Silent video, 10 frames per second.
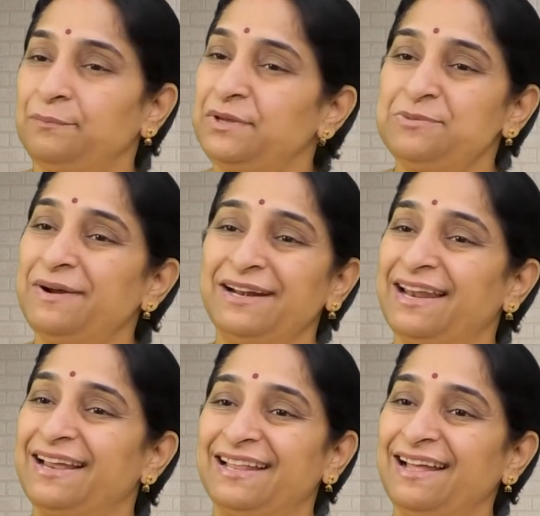పిచ్చి
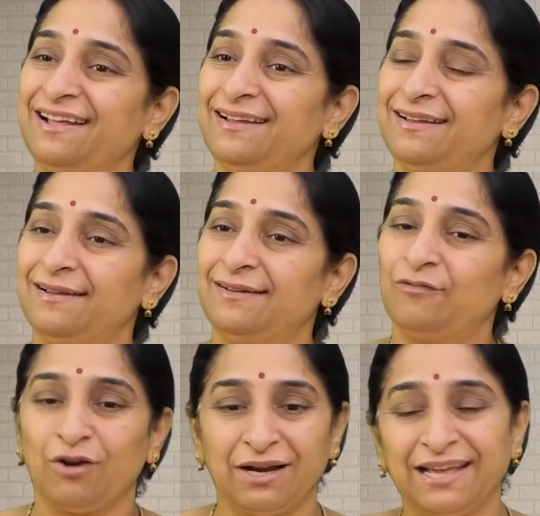మాటలు కదా
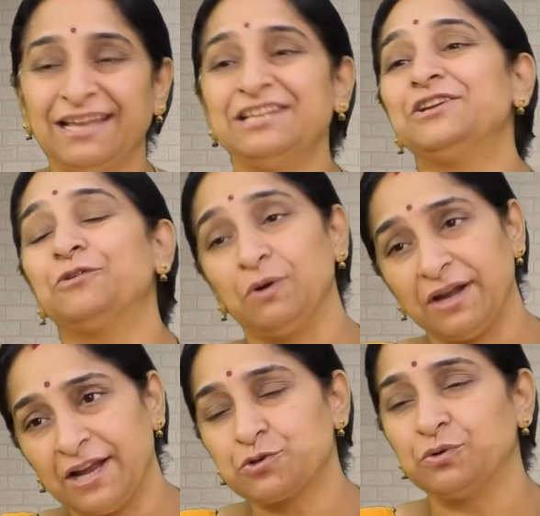ఒకళ్ళ దగ్గర నుంచి ఇంకోళ్ళు
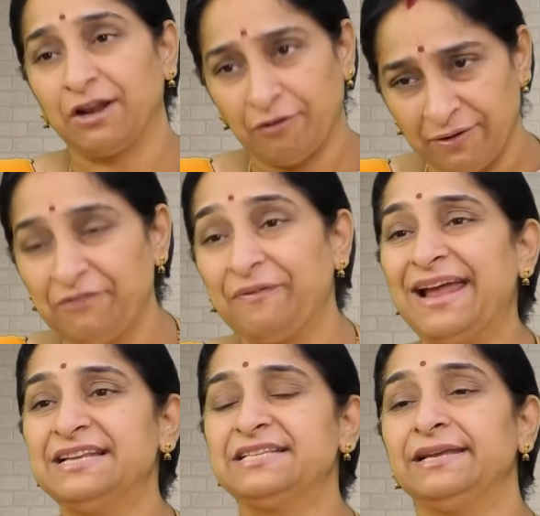నేర్చుకుంటారు అవన్నీ
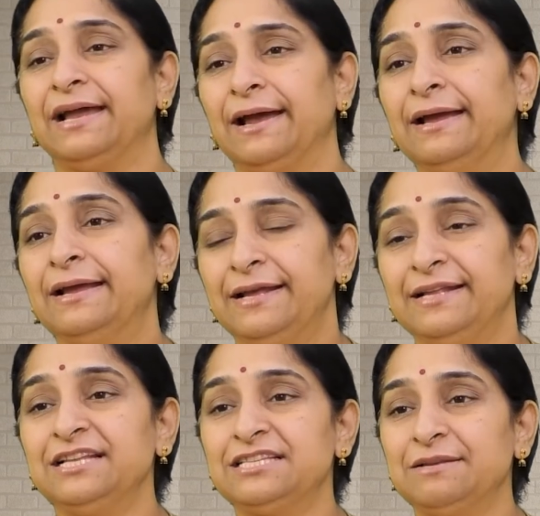ఫ్యాన్సీయా
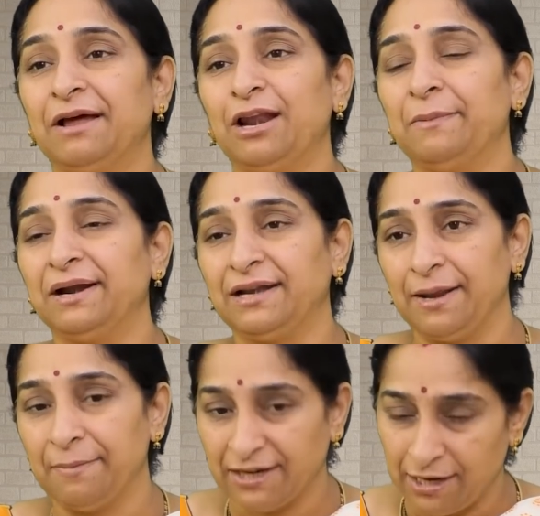హిందీ సినిమాల్లో
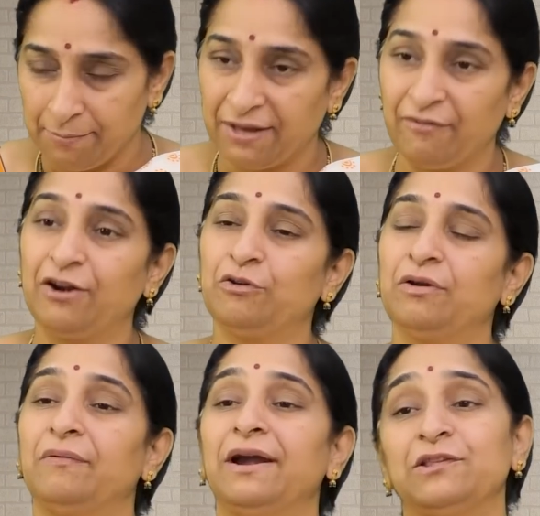మాట్లాడే మాటలు మన వాళ్ళు
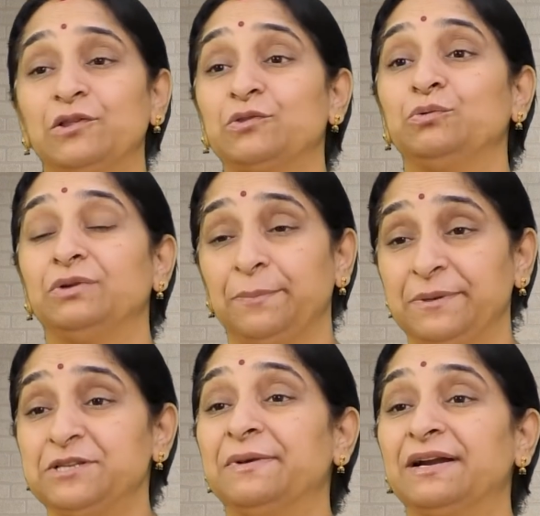కూడా వాడేసేస్తుంటారు
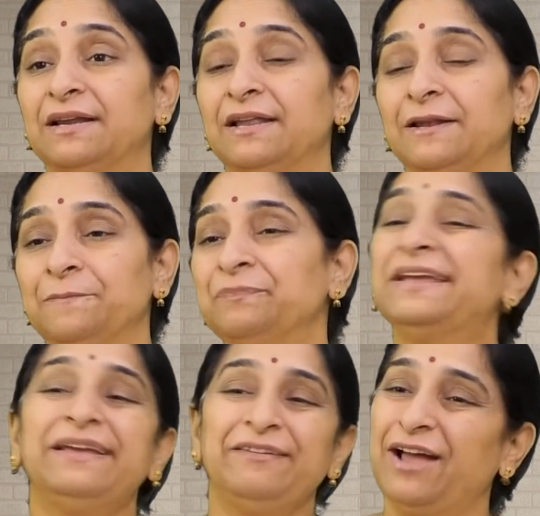పిచ్చి మాటలు
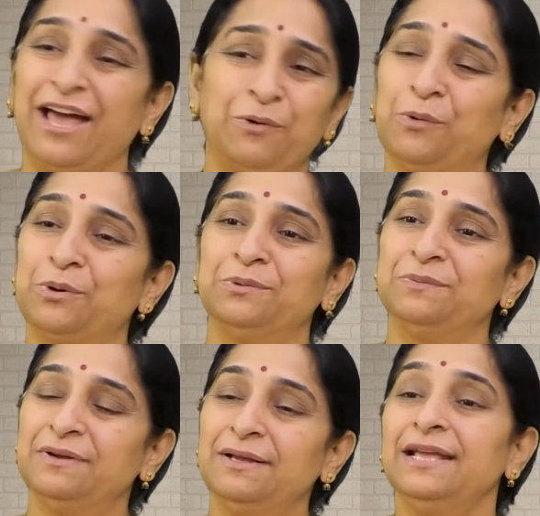ఇవి అనకూడదు
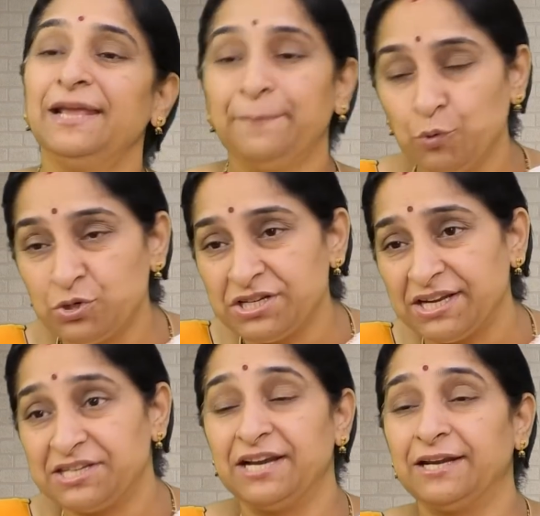ఈ
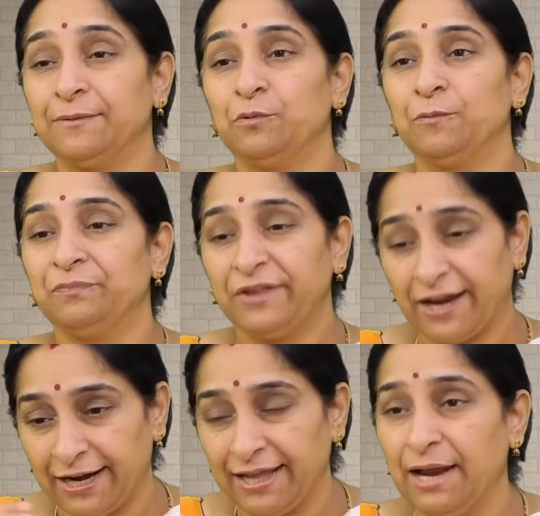బూచికి ఇచ్చేయటము
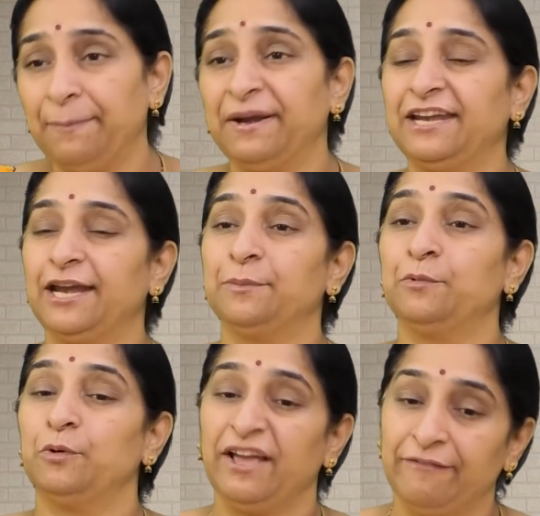ఎక్కడైనా
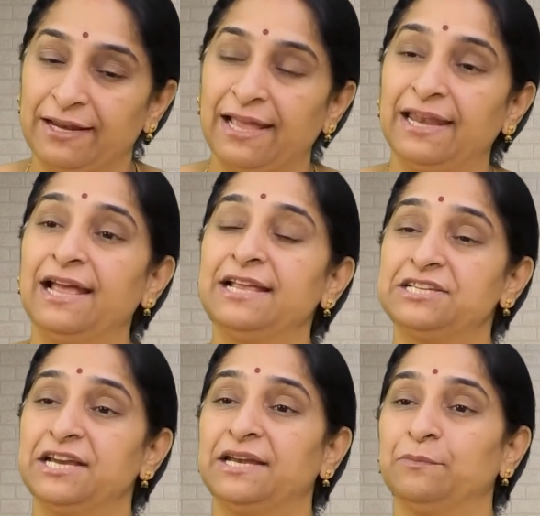పెట్టేయటము ఎవరికైనా
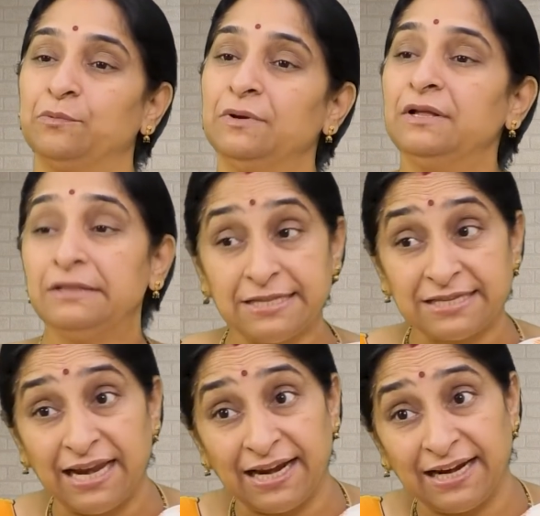ఇచ్చేయటము
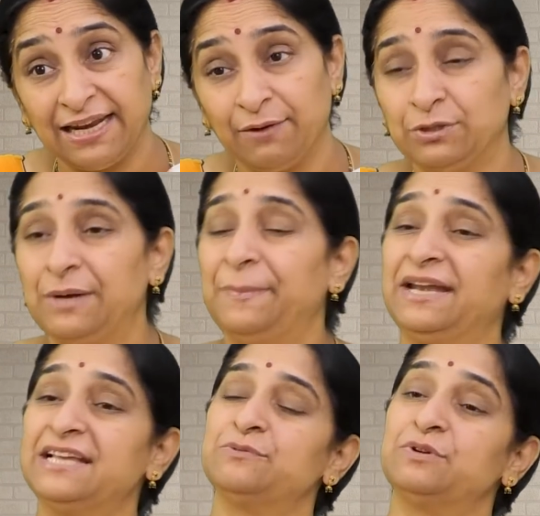తీసుకెళ్ళి ఎక్కడైనా
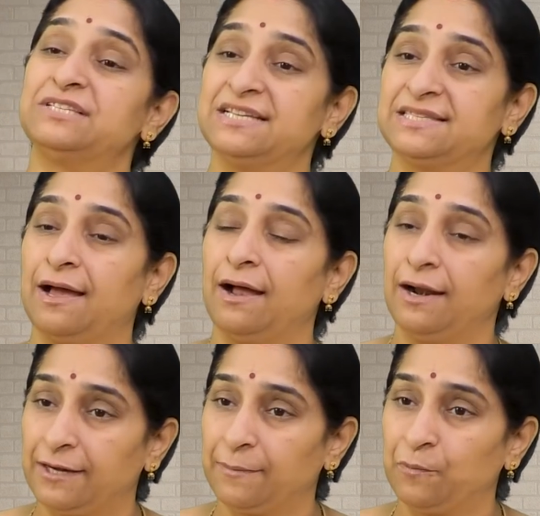వదిలిపెట్టేసి వచ్చేస్తా
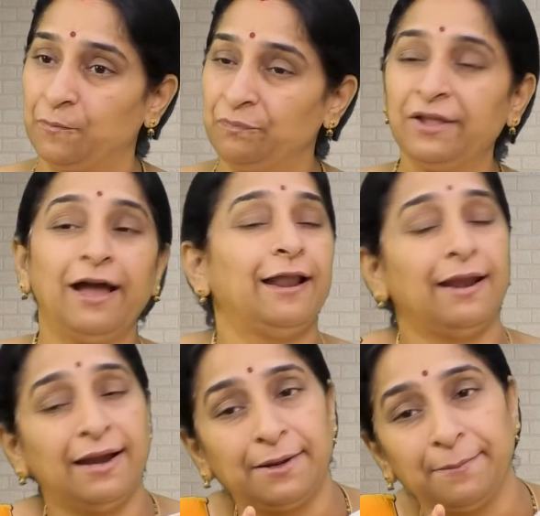అంటము
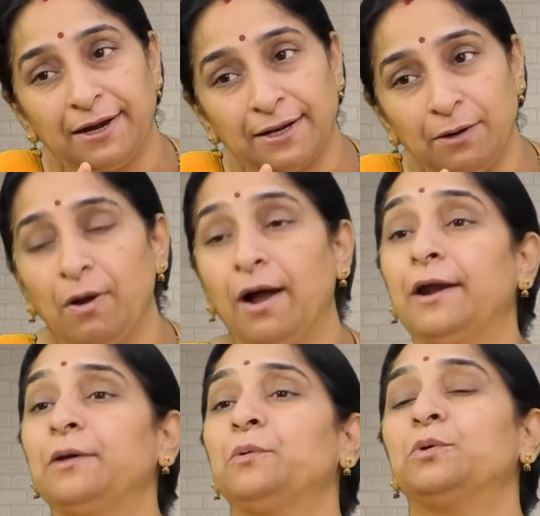అలాంటి మాటలు
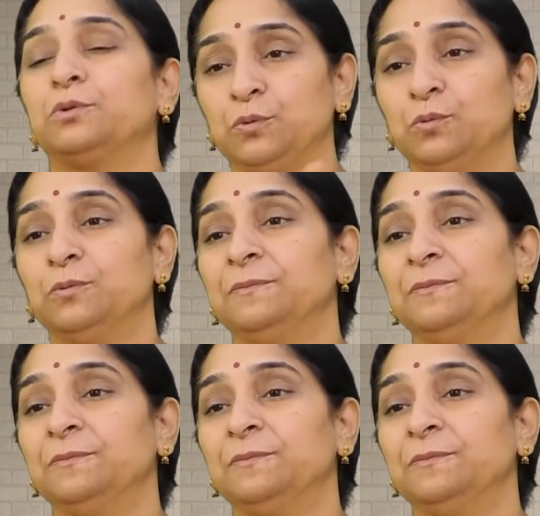ఆడకూడదు